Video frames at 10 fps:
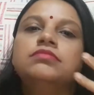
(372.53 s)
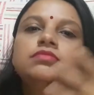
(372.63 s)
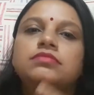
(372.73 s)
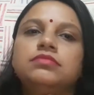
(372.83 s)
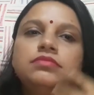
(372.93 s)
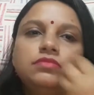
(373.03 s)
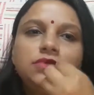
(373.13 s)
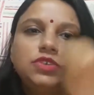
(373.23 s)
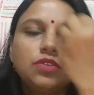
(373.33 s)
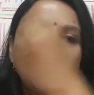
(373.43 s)

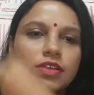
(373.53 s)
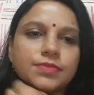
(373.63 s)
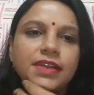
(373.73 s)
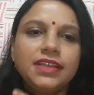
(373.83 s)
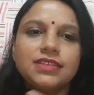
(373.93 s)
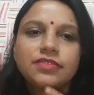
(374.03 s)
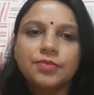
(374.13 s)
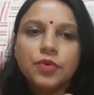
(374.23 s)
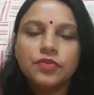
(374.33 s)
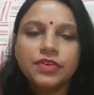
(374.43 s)
जो कॉस्मेटिक्स
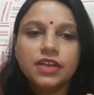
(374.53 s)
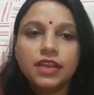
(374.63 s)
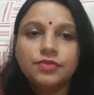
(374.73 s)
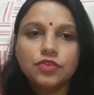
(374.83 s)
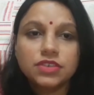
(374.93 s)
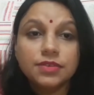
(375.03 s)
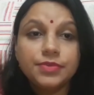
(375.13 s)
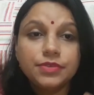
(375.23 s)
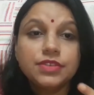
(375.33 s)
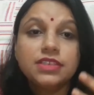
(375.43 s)
रिमूवर है वो सब
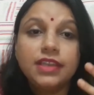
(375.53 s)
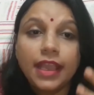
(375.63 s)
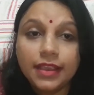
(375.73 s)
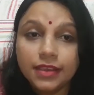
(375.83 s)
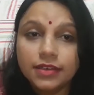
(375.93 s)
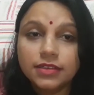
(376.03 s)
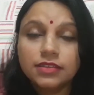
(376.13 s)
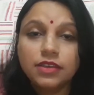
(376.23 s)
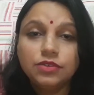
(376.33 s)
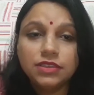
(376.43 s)
यूज़ नहीं
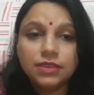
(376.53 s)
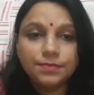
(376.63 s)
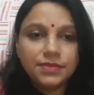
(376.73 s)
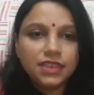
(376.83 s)
करते हो तब